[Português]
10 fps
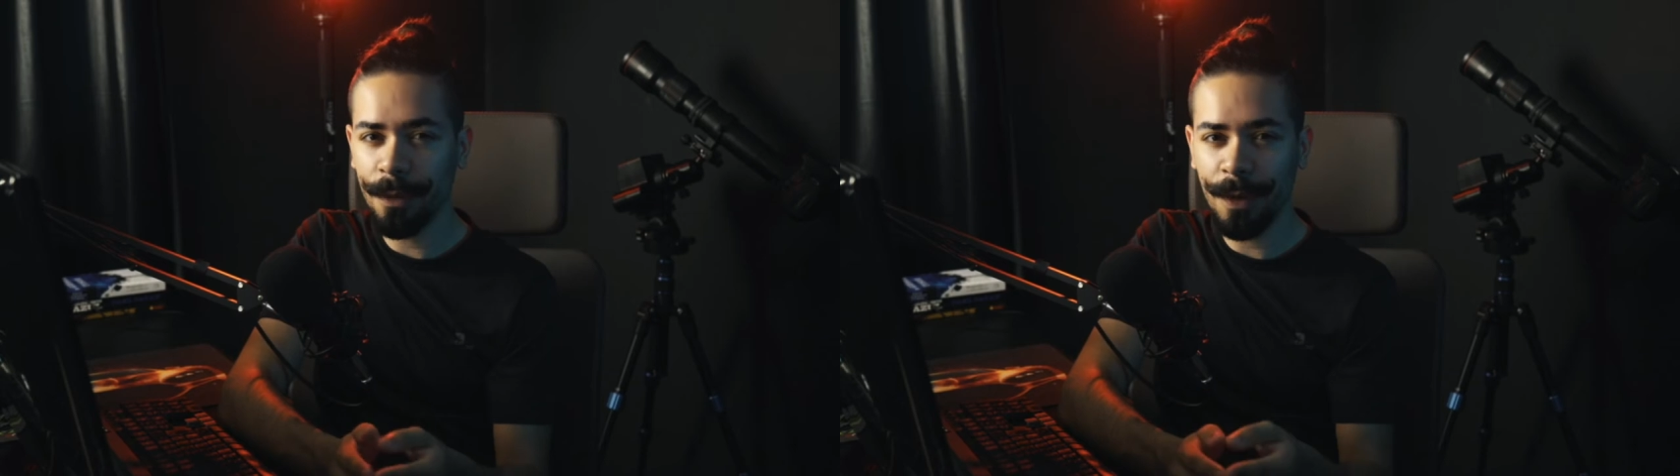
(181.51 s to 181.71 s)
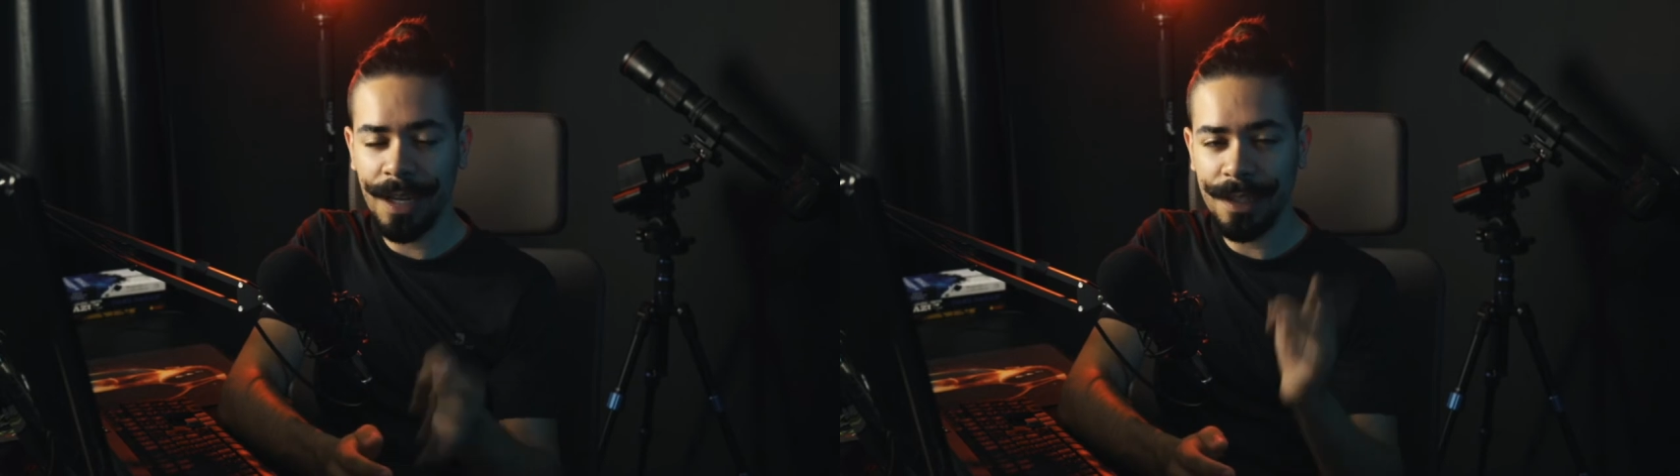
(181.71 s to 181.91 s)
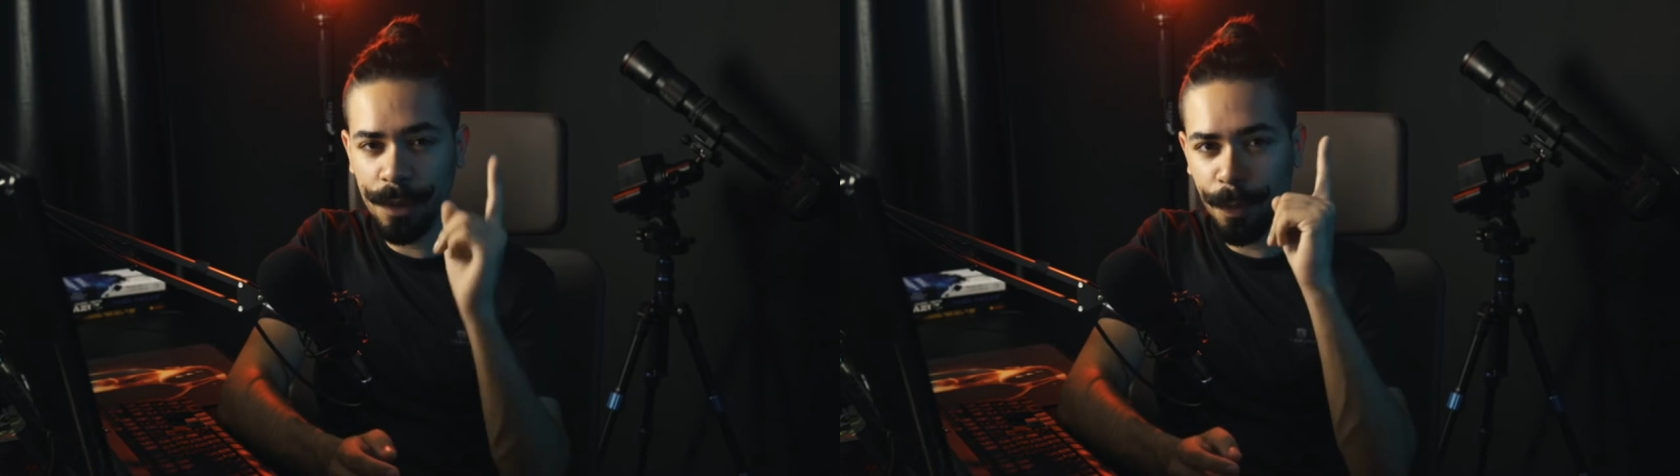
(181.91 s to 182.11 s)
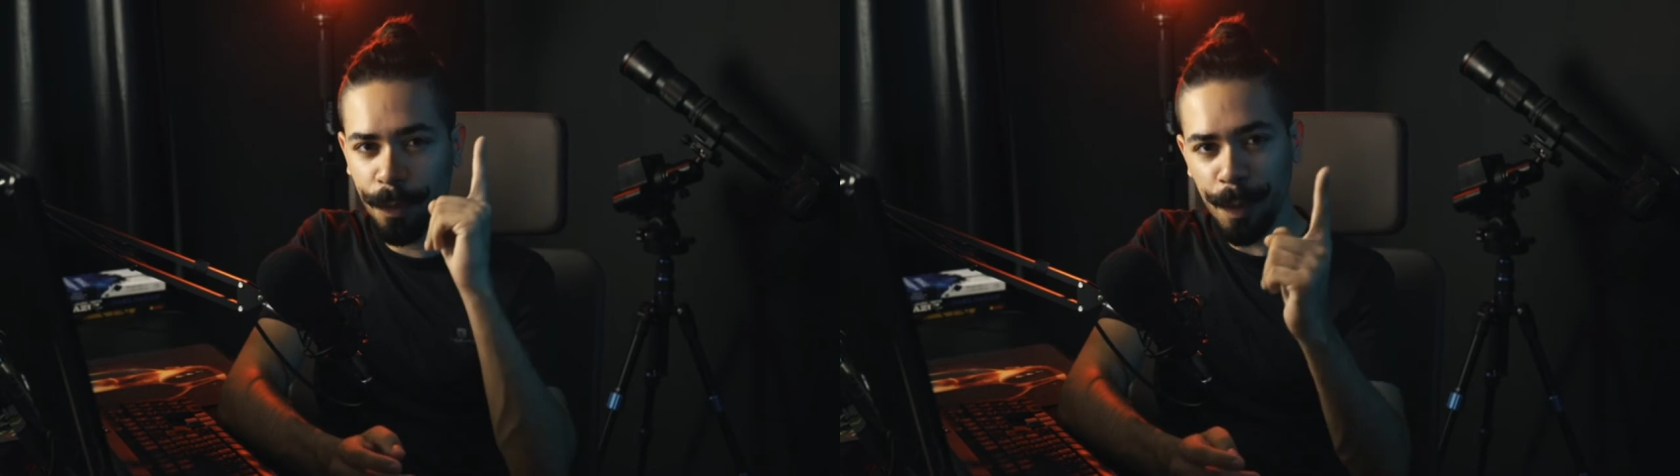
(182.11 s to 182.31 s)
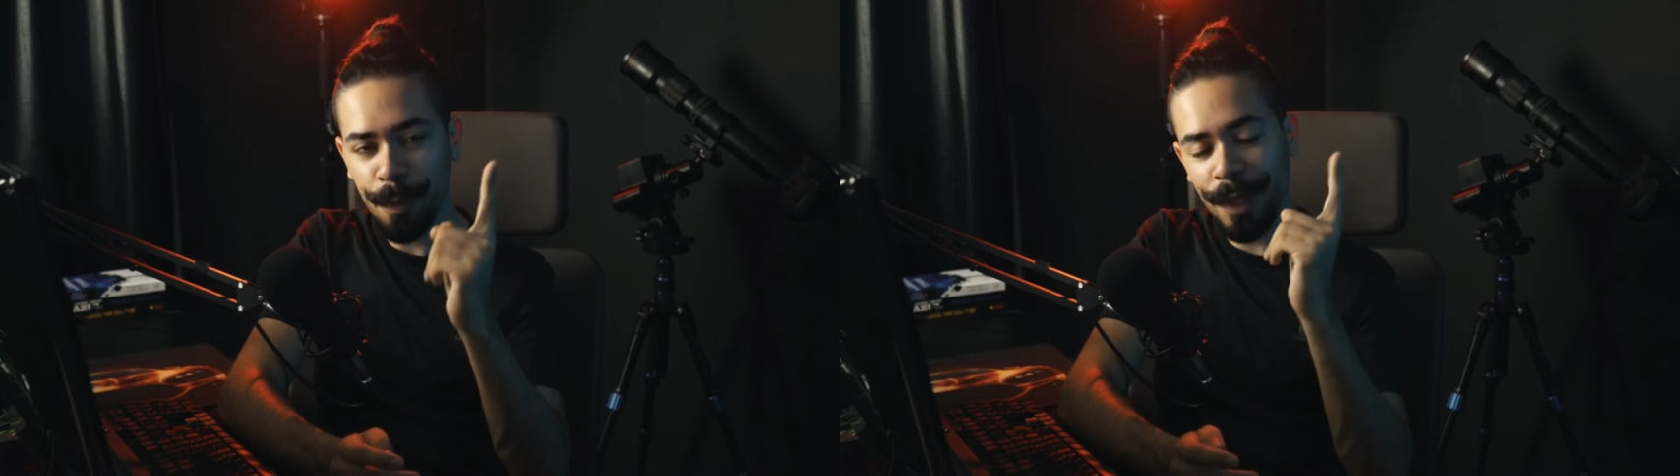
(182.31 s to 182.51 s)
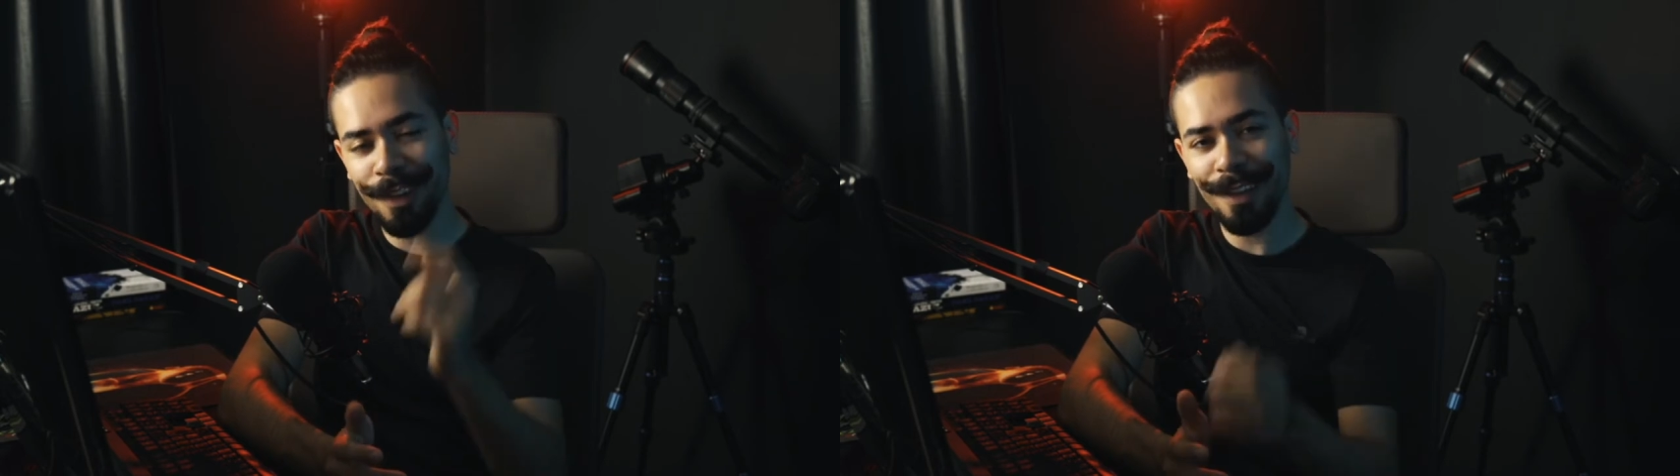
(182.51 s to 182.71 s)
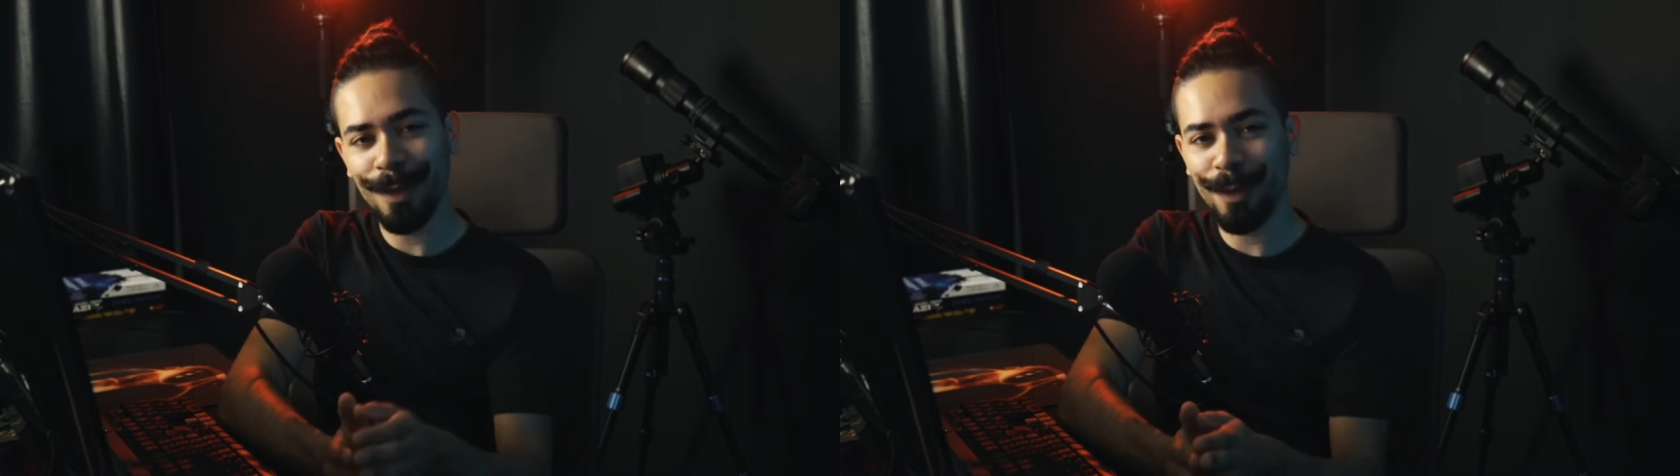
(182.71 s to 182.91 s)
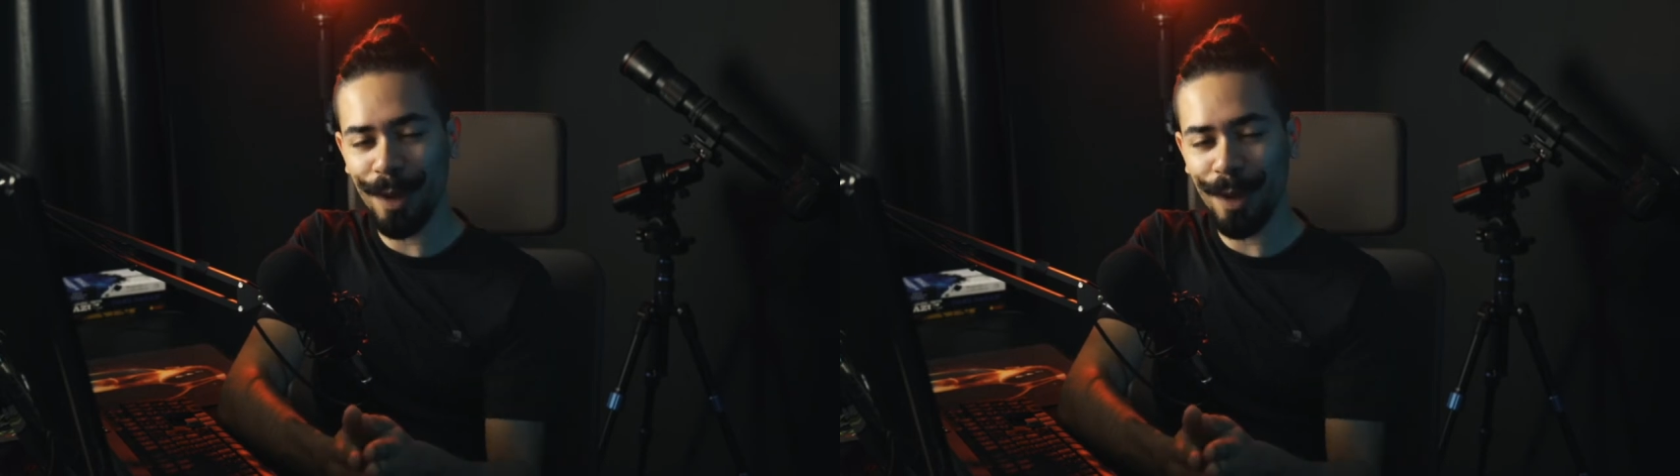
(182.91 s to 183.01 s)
que eu vou falar sobre o primeiro desses